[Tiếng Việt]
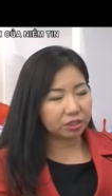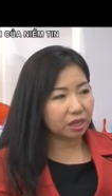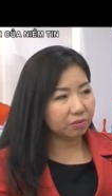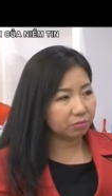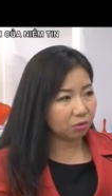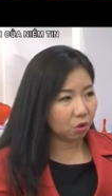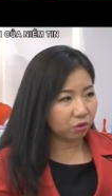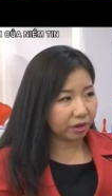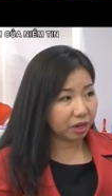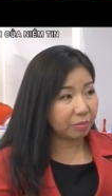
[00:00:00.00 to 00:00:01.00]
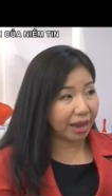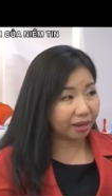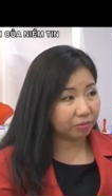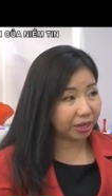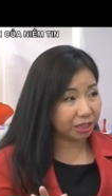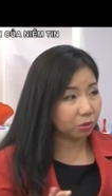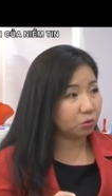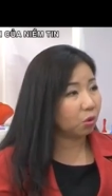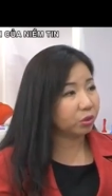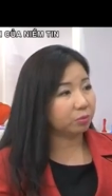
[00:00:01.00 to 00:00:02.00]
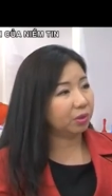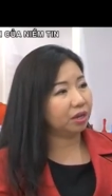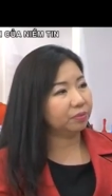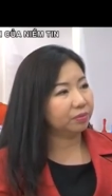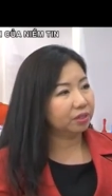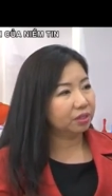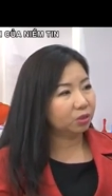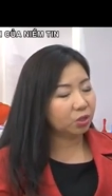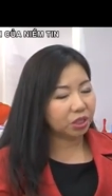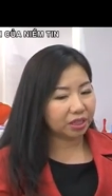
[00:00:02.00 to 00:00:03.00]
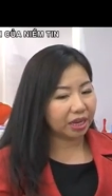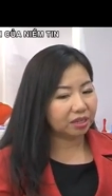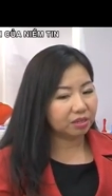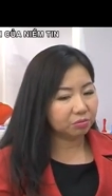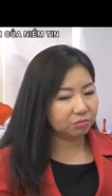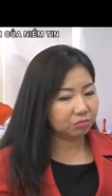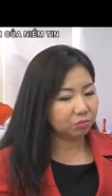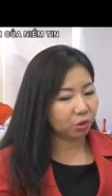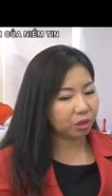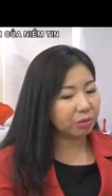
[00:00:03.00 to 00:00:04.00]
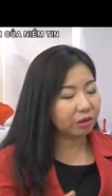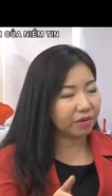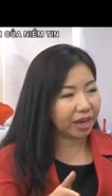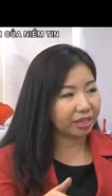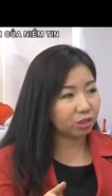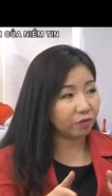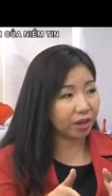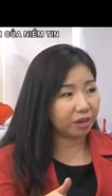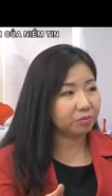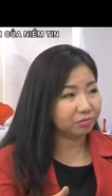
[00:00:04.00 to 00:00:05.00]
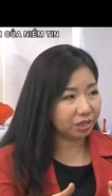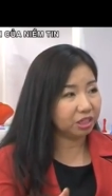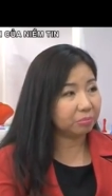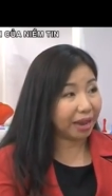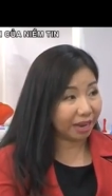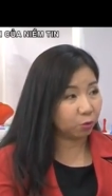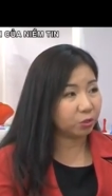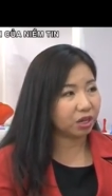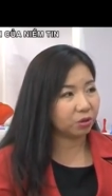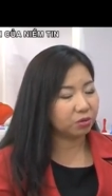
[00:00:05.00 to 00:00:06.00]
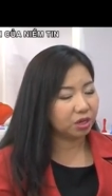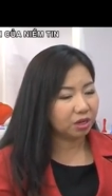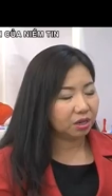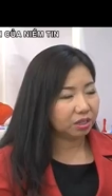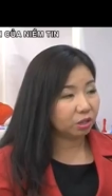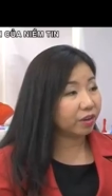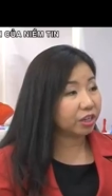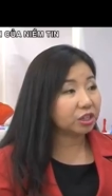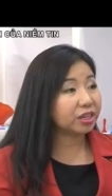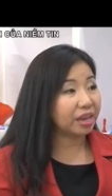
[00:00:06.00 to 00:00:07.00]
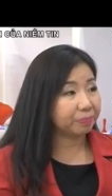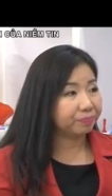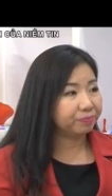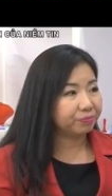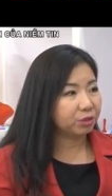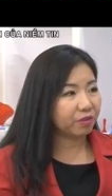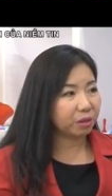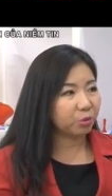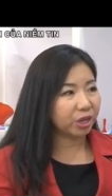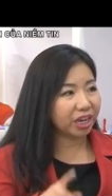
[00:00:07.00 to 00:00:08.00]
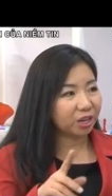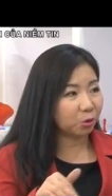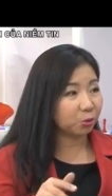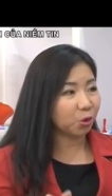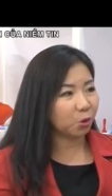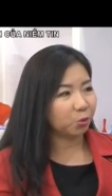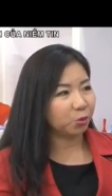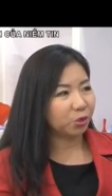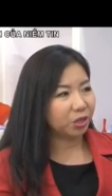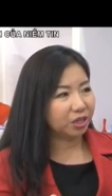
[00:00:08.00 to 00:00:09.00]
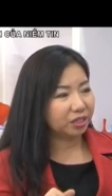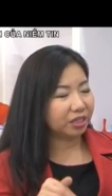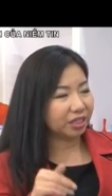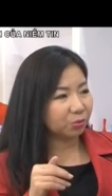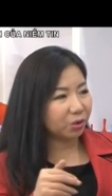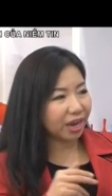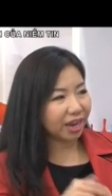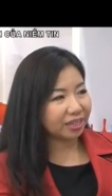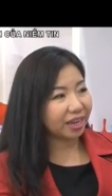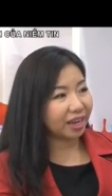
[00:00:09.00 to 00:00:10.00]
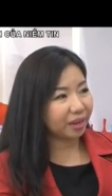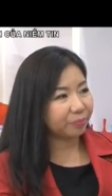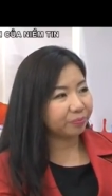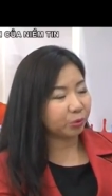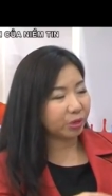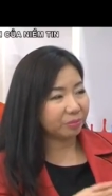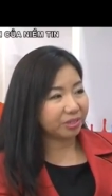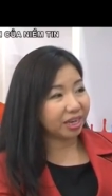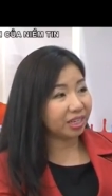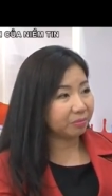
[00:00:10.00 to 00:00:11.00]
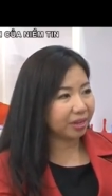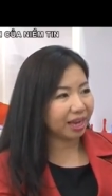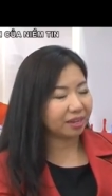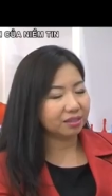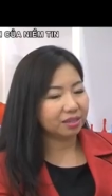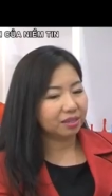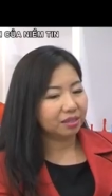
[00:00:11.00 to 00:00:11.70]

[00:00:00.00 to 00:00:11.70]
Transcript: xếp ngồi vào cái bàn mà cháu ngồi trong lớp tôi nhìn thấy một cái bức vẽ cháu vẽ ở trên bàn của cháu cháu vẽ rất đẹp nó vẽ một cái cây cổ thụ thì cháu có hai đứa em một đứa em trai đứa em gái